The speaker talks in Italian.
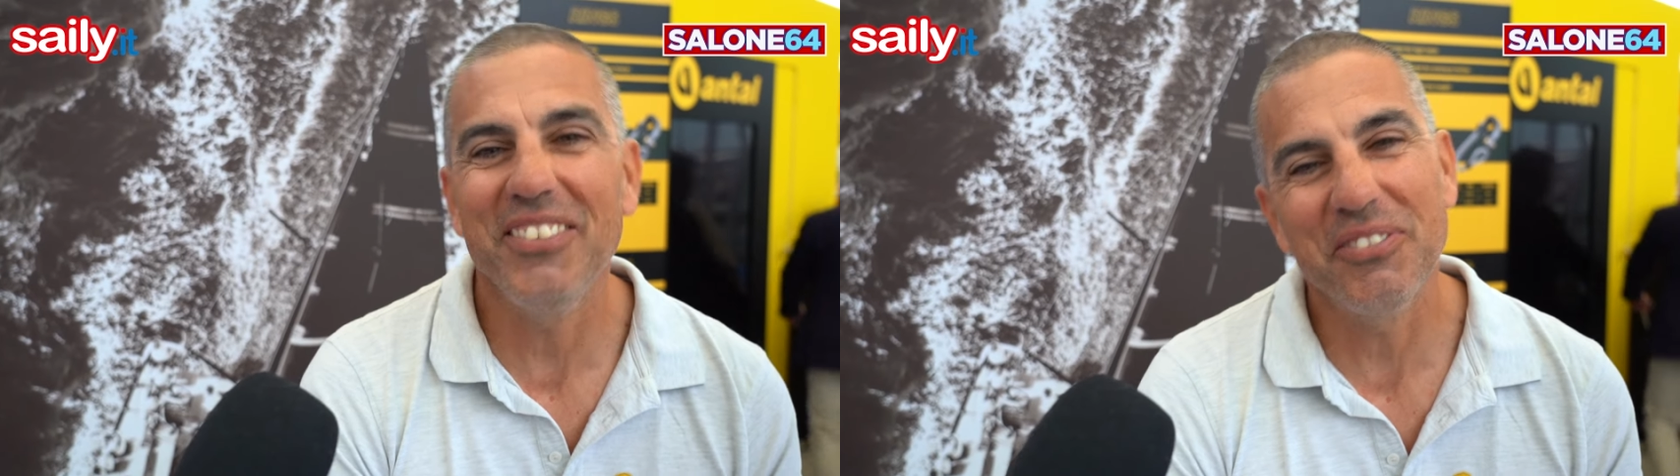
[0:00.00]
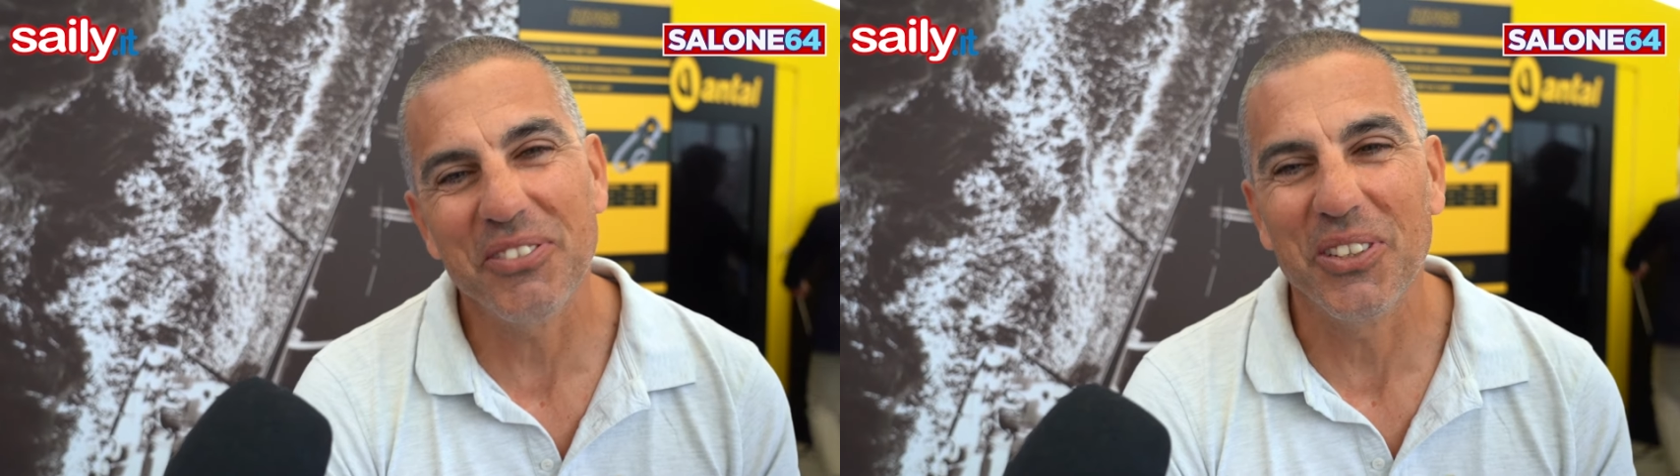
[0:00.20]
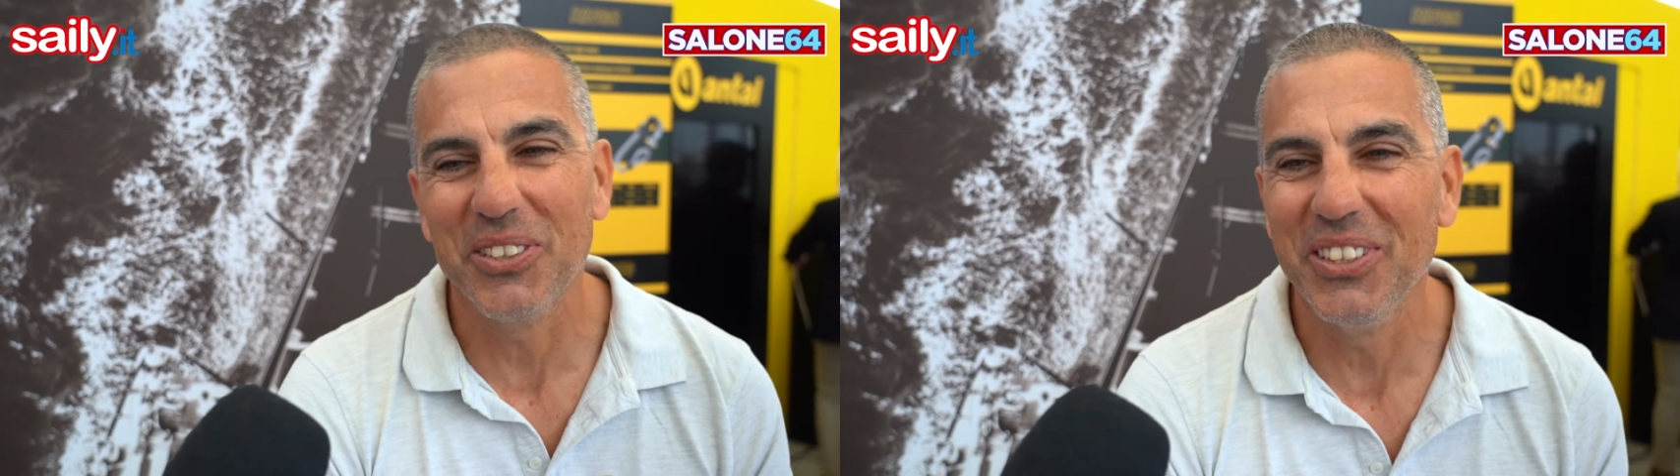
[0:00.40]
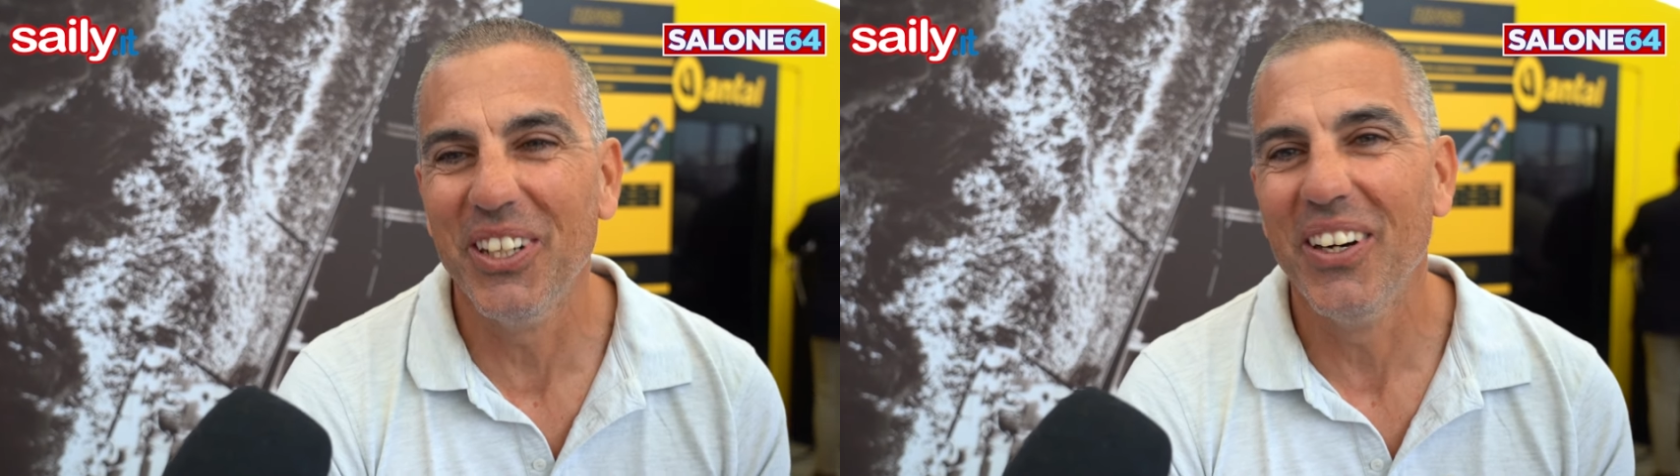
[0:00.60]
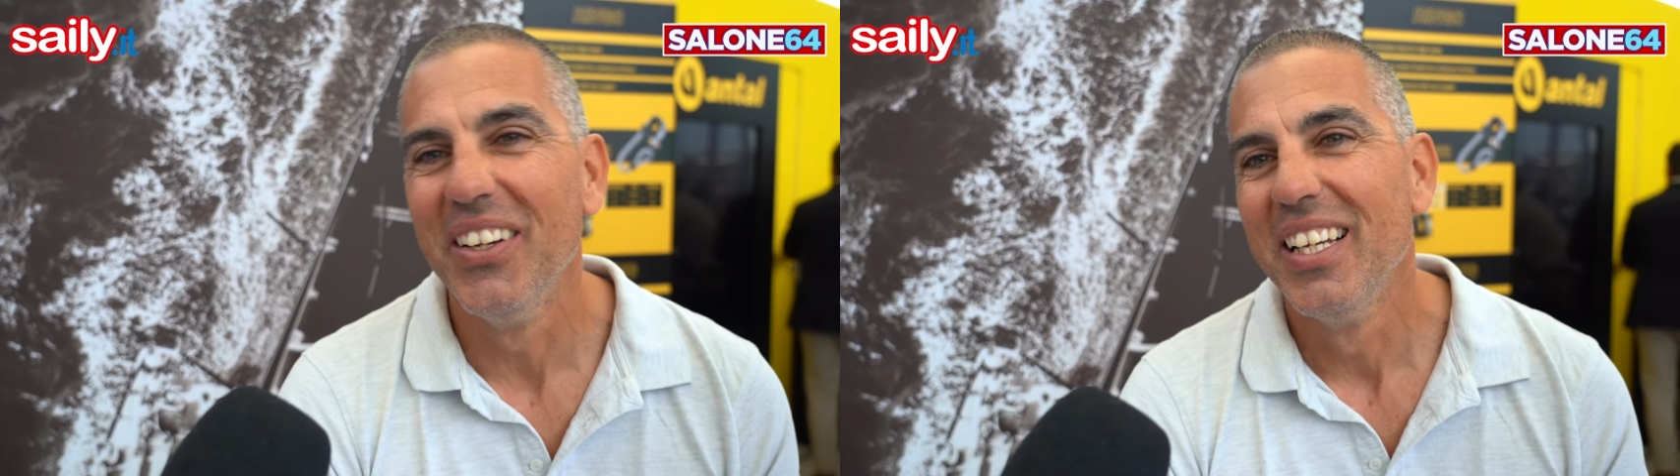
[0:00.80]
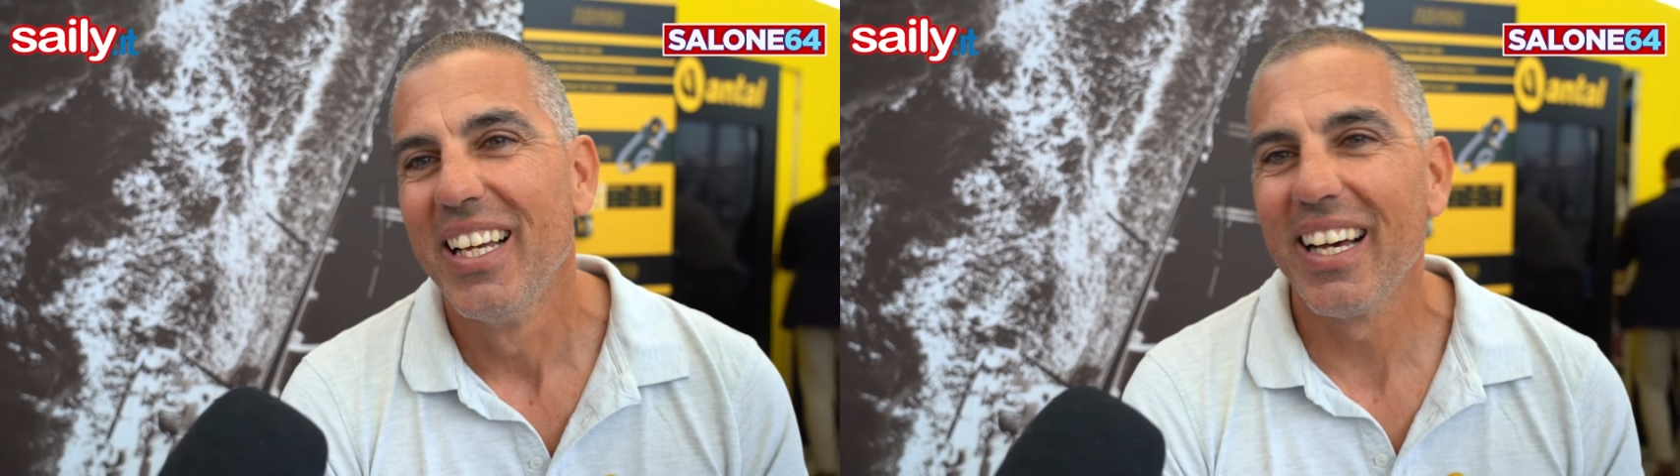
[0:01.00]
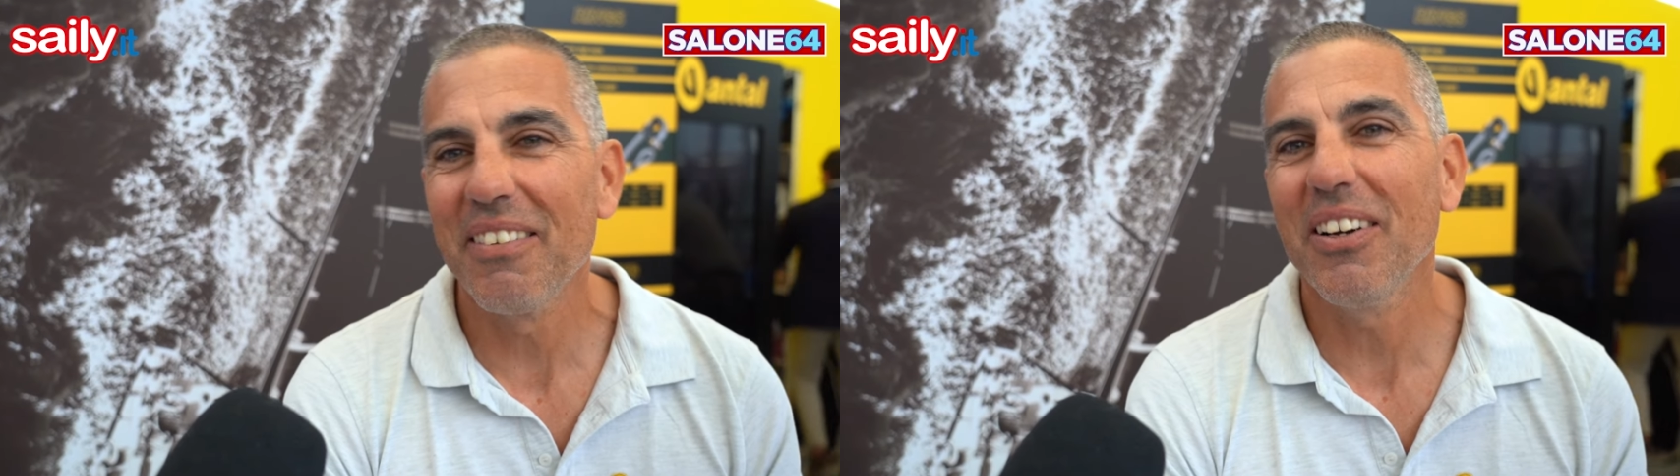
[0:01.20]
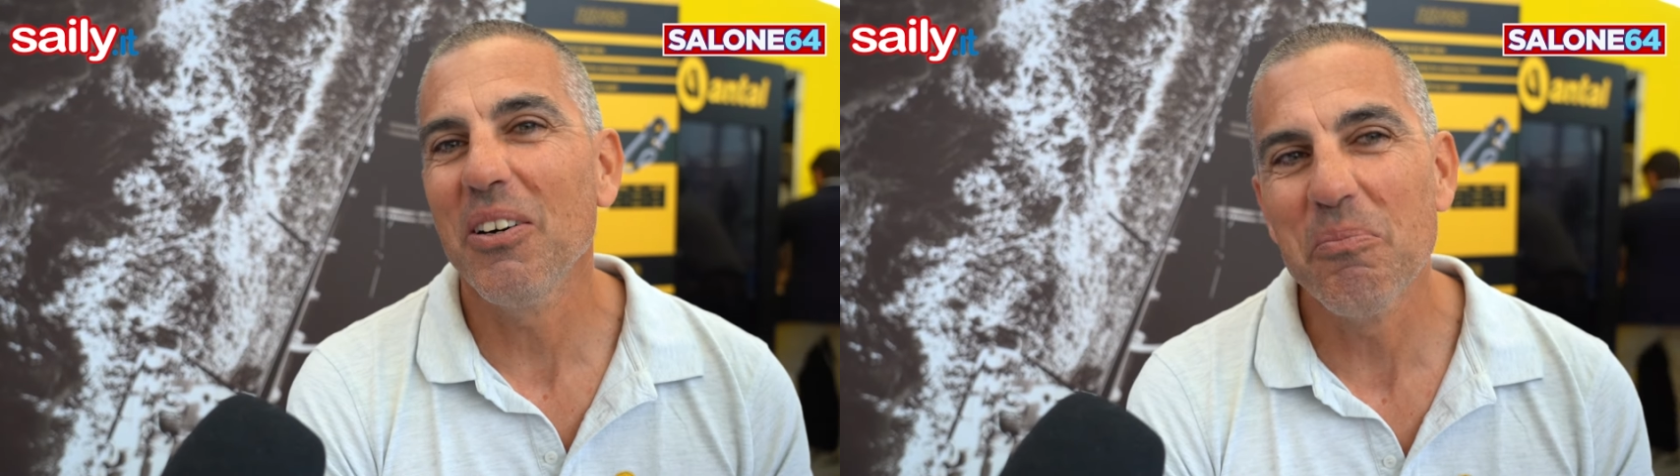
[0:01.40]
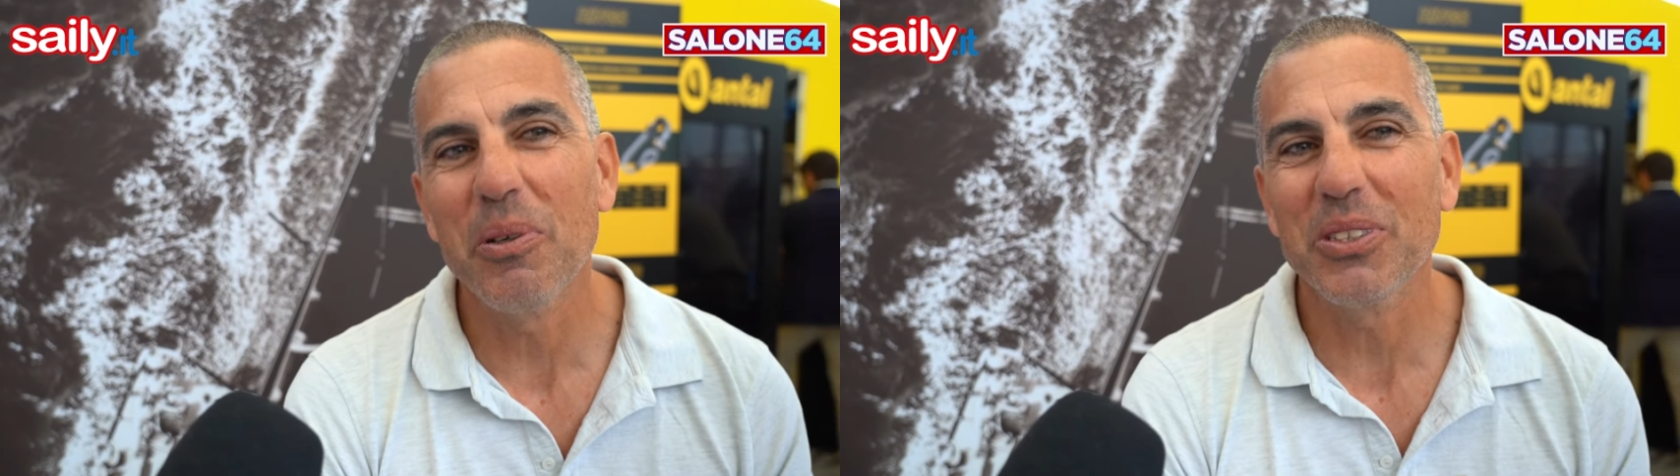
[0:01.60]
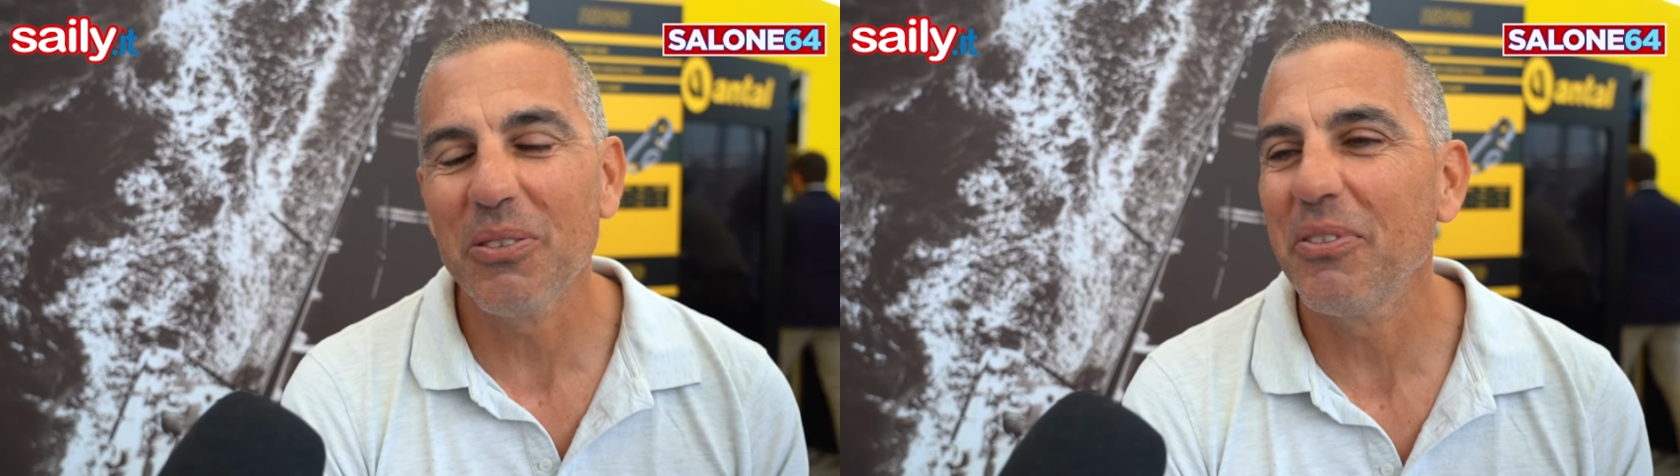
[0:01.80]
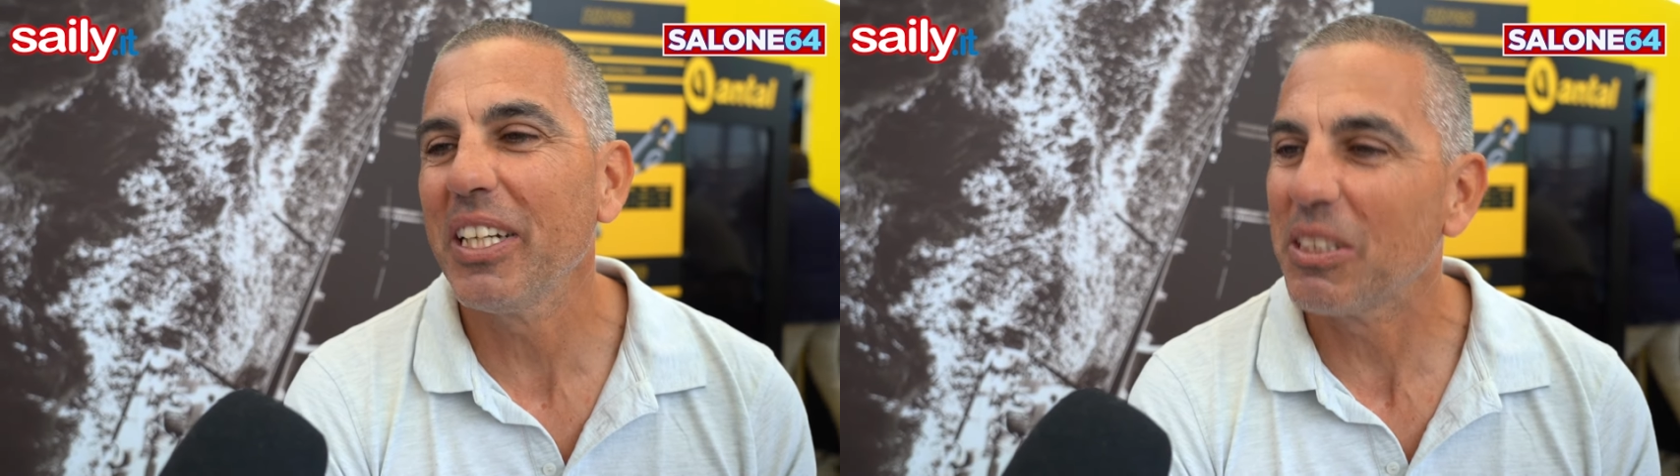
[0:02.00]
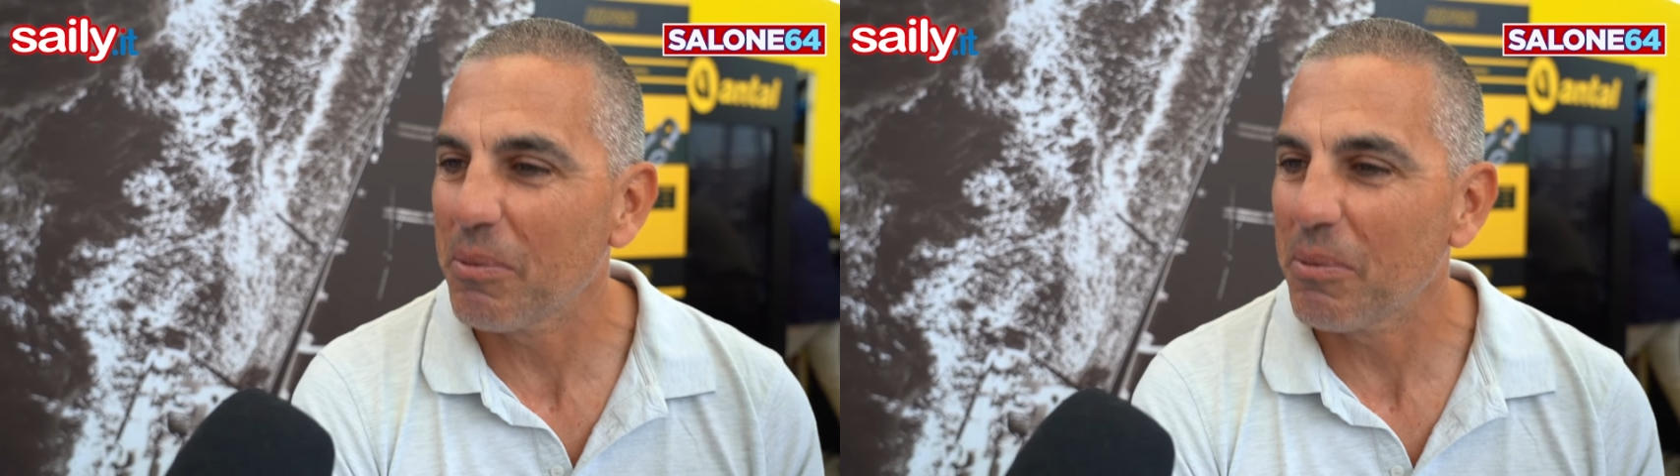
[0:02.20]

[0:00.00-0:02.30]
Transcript: in fondo, ha un po' sofferto,